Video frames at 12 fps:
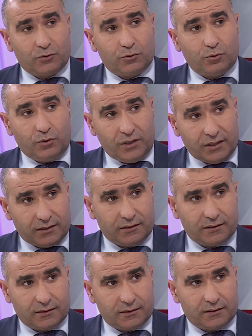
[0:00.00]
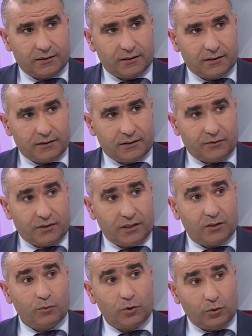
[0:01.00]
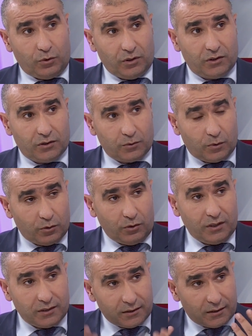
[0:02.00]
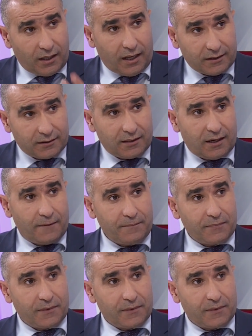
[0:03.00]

تعيد التفكير ويعيد حتى